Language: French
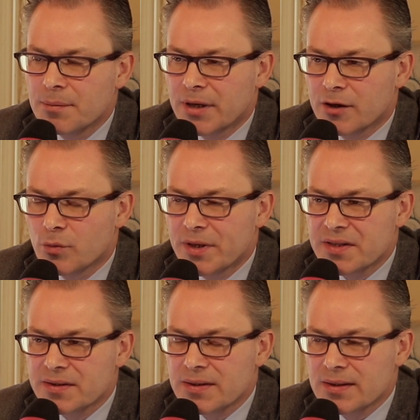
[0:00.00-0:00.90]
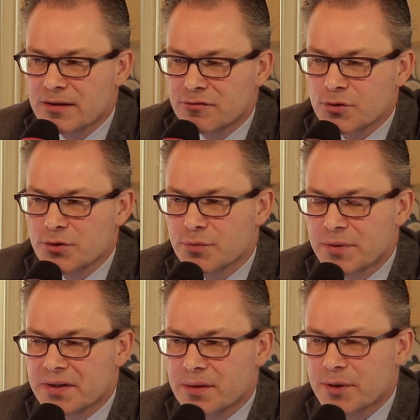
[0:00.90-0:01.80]
bah, la Global Cities, elle influence notre
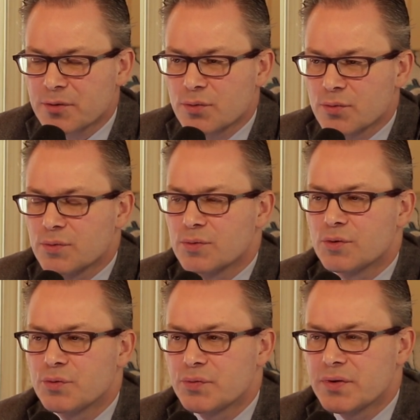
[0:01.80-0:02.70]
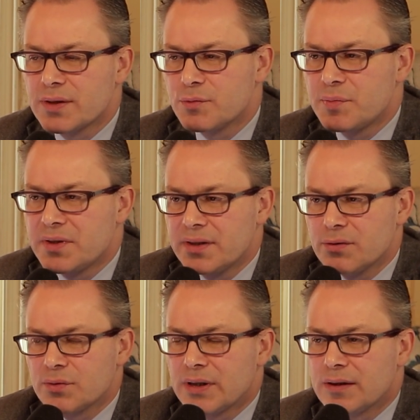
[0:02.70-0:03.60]
métier parce que quand on fait de l'immobilier,
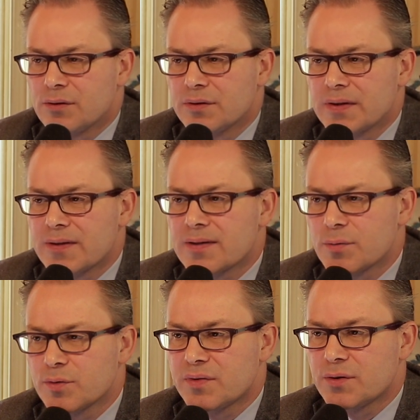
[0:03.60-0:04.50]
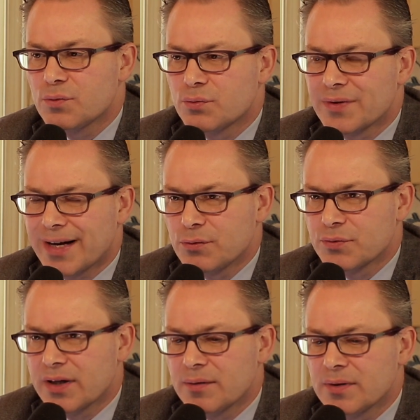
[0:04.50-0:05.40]
on a euh, nécessairement une vision de très long
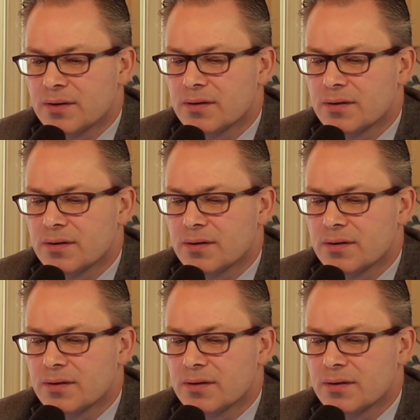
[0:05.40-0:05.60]
terme.